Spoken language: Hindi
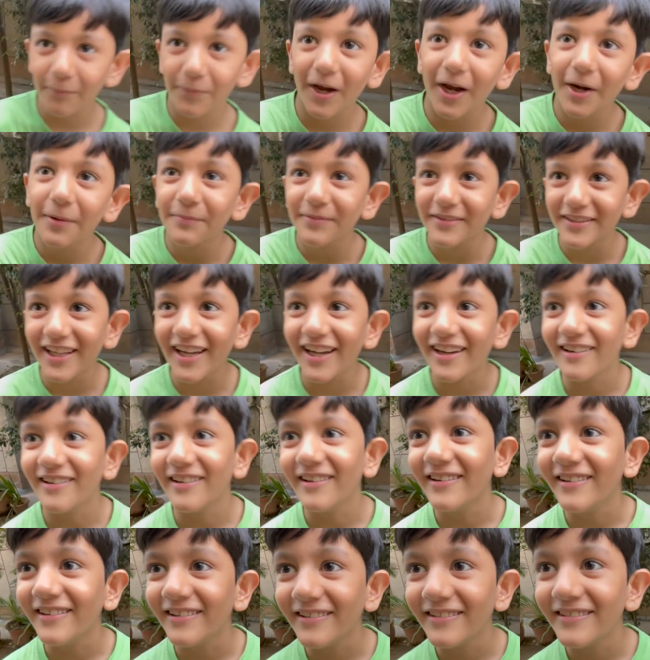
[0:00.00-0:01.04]
प्लान बताए
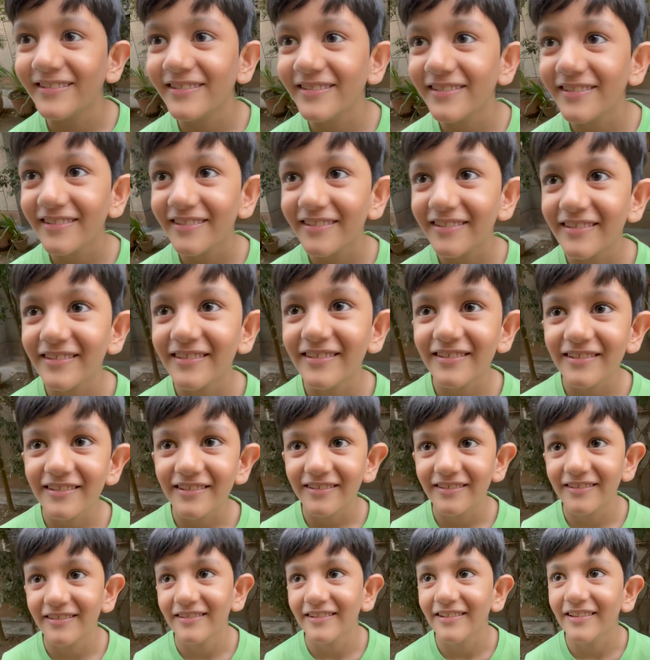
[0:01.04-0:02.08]
कौन सा
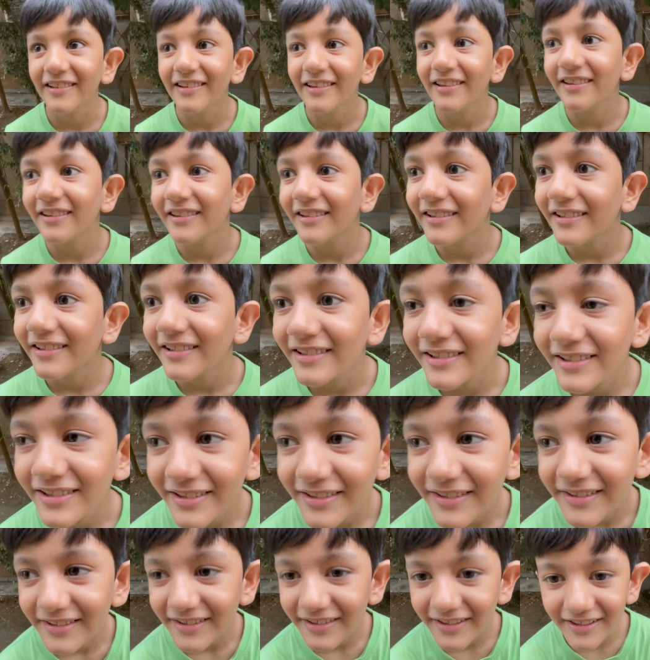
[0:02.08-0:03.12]
प्लान बर्थडे तो आ रहा है
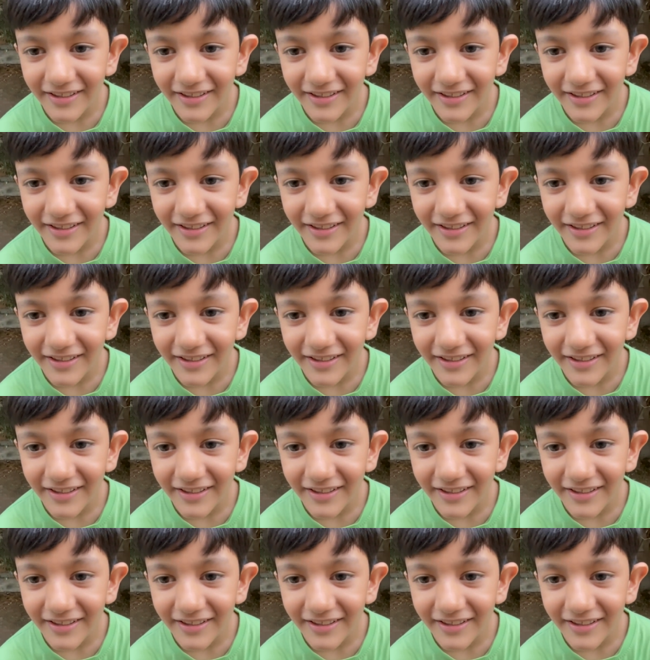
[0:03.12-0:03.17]
तेरा